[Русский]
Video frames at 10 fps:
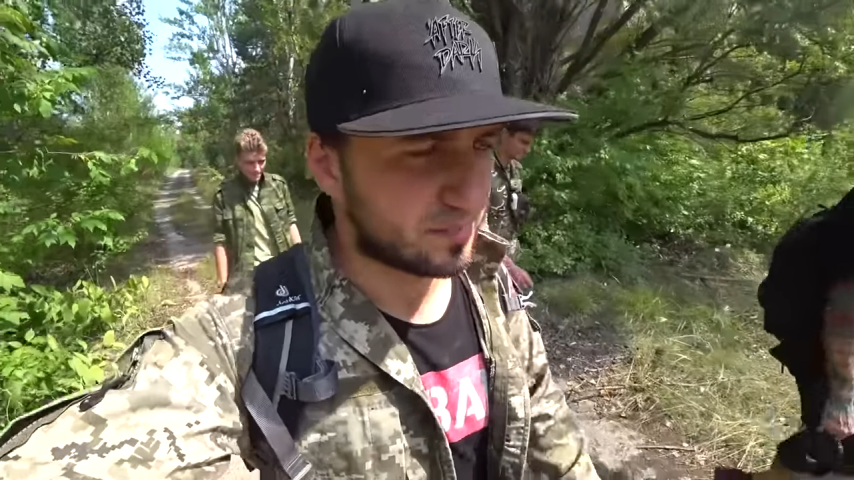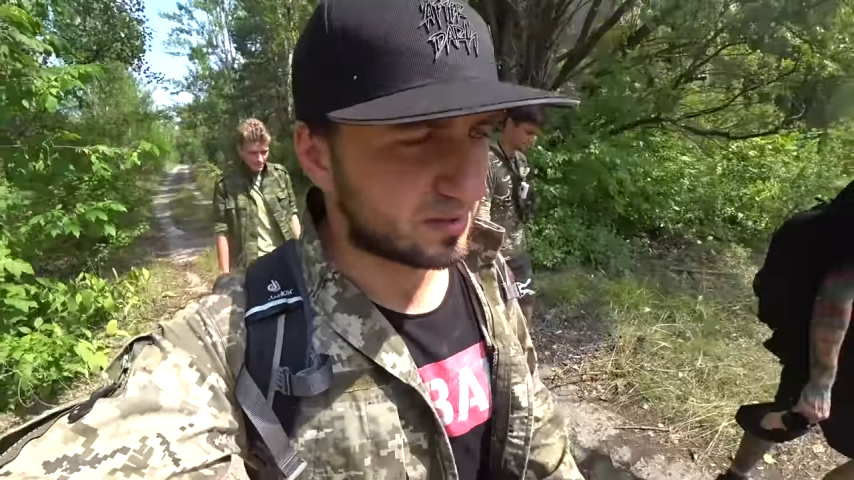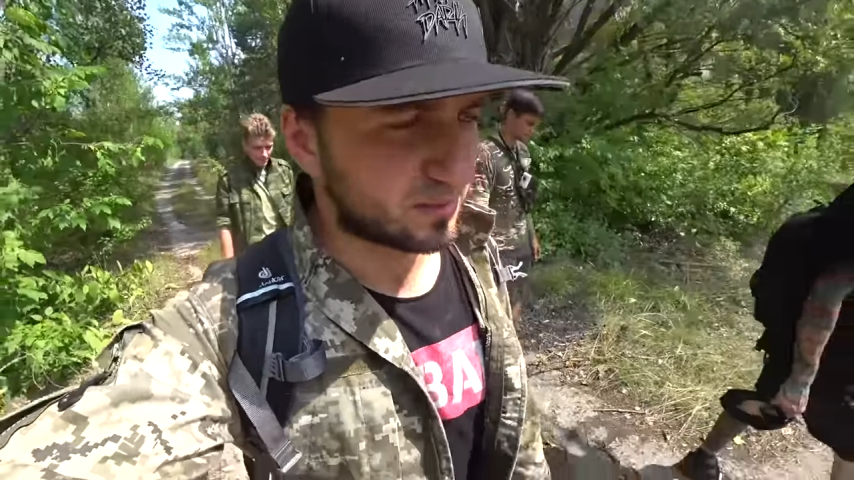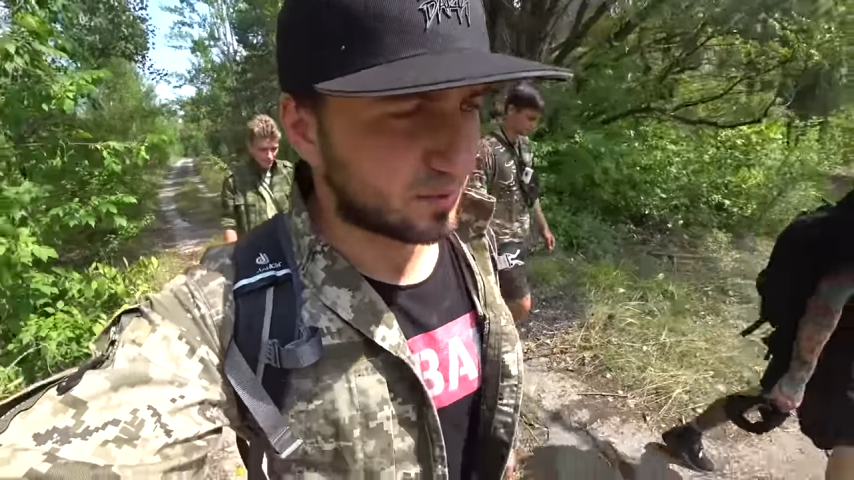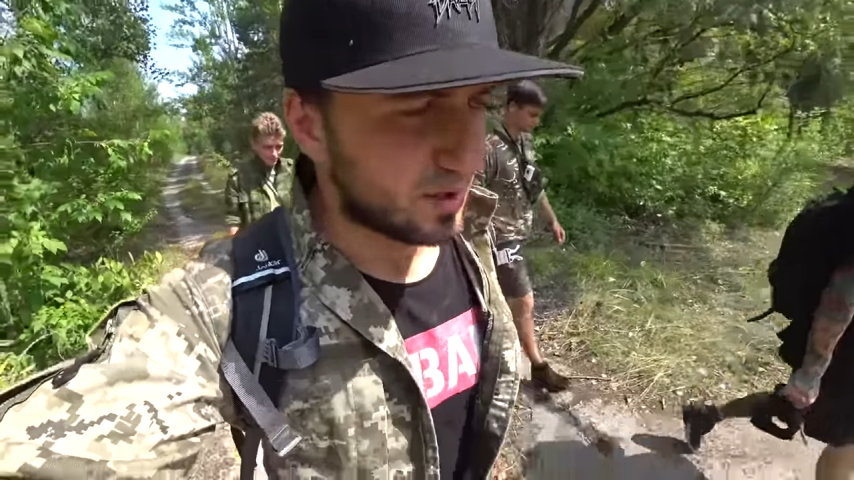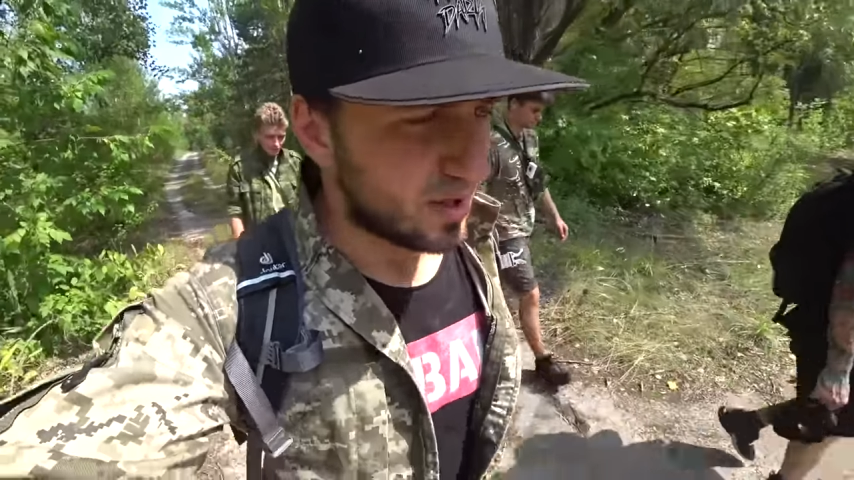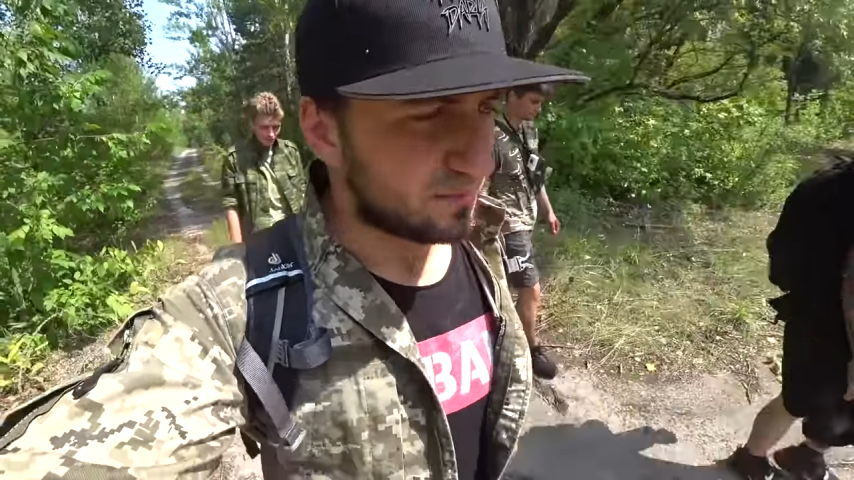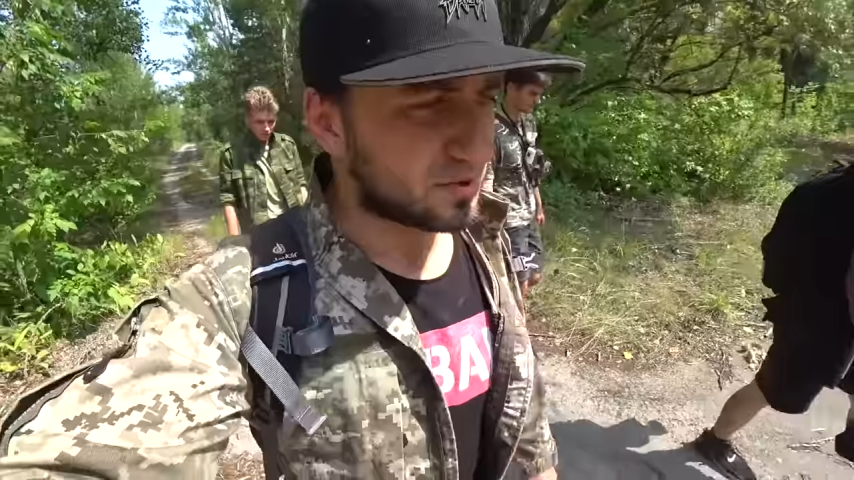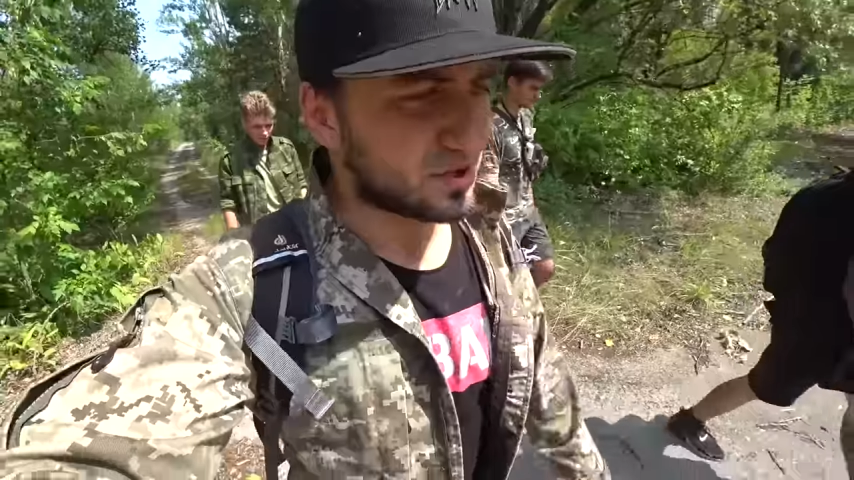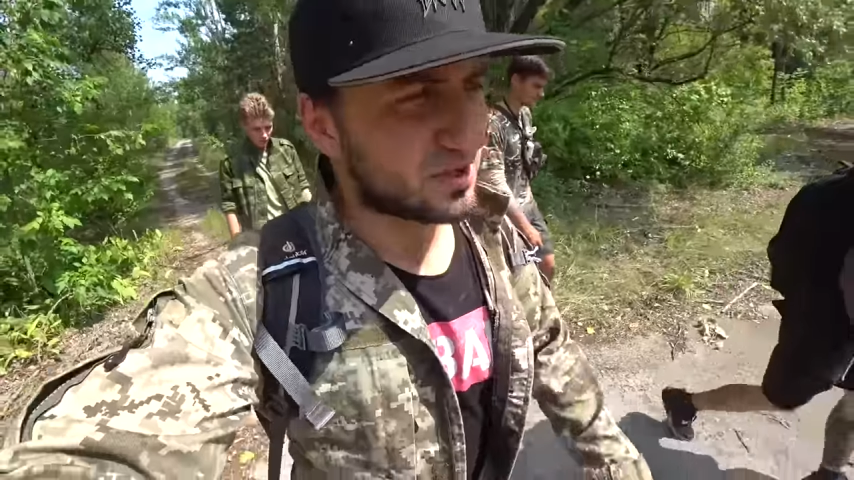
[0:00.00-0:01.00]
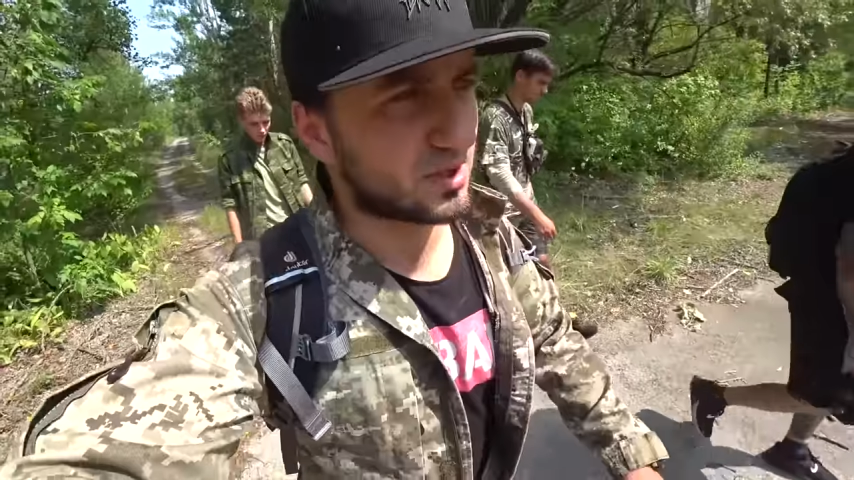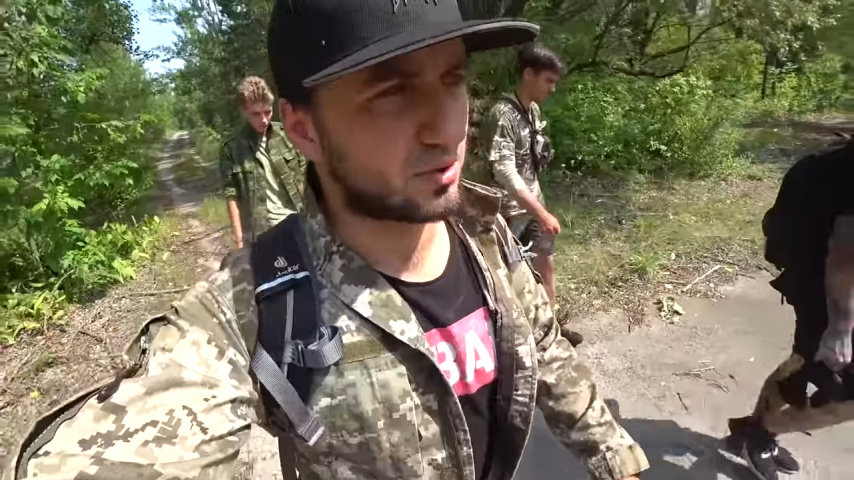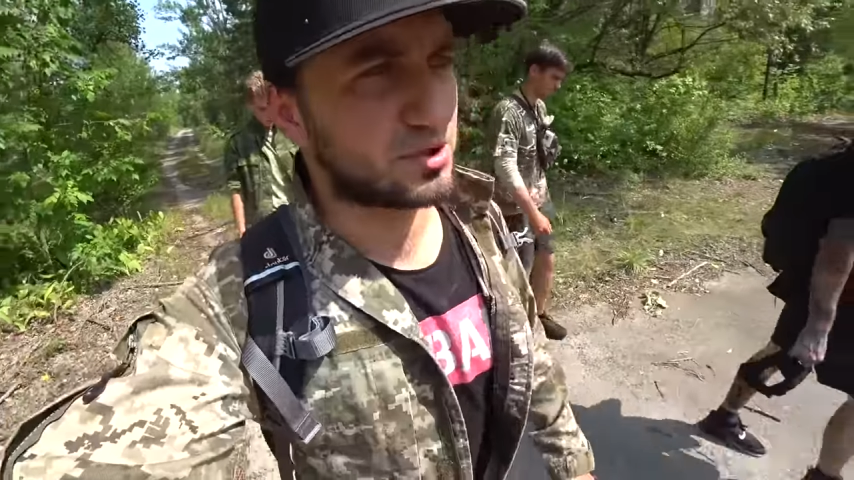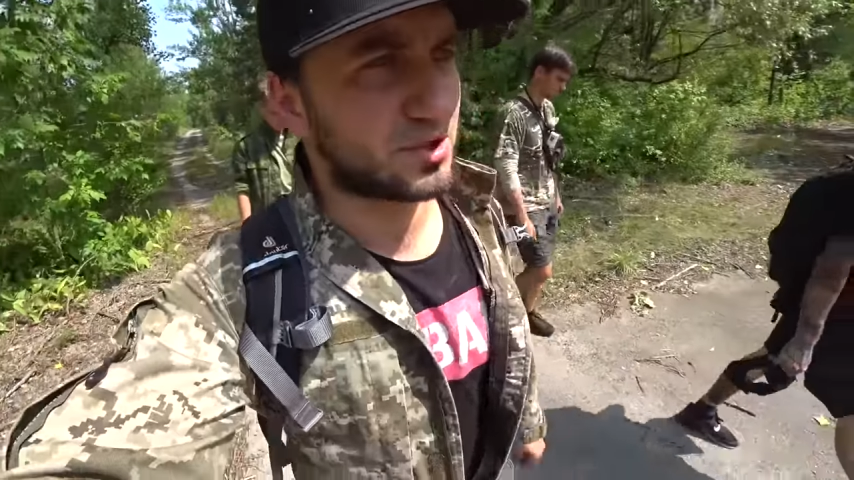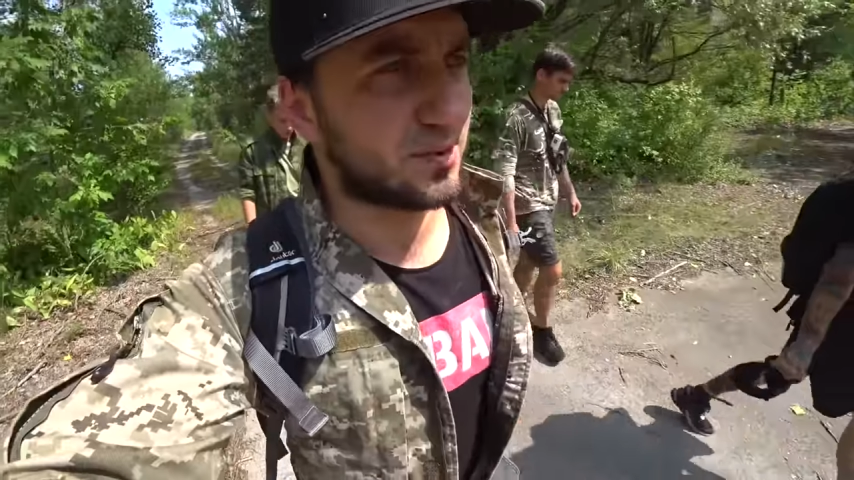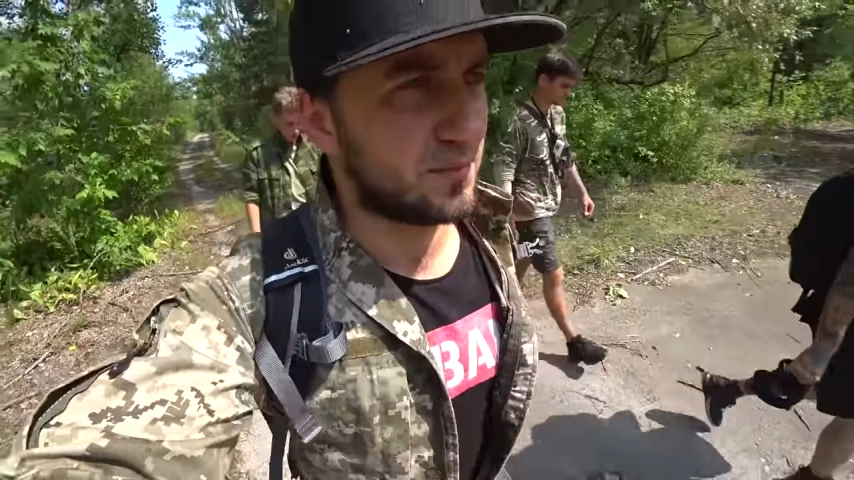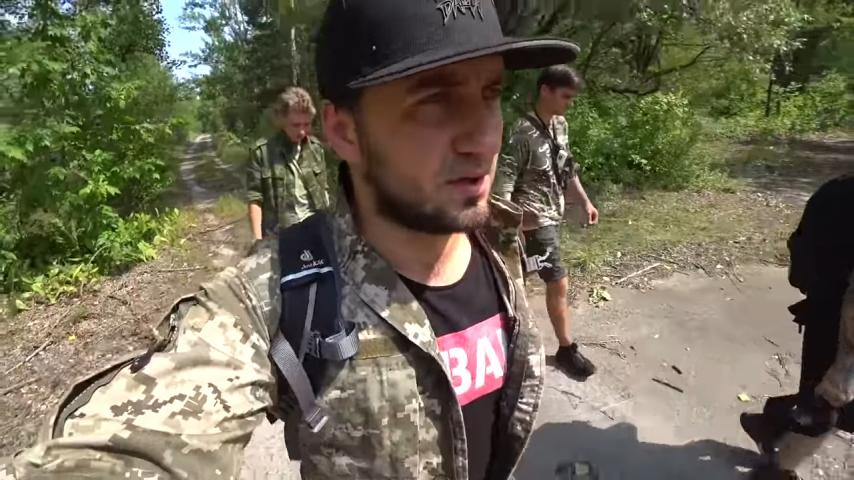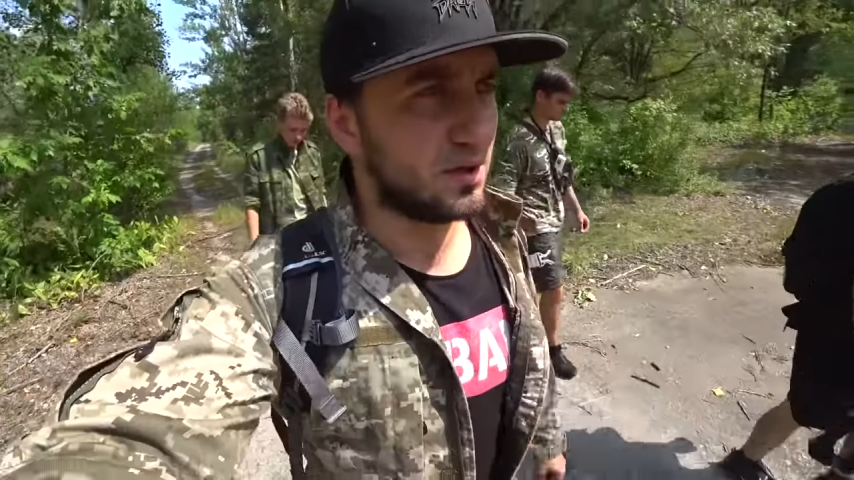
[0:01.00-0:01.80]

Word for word: Поэтому пишите, короче, там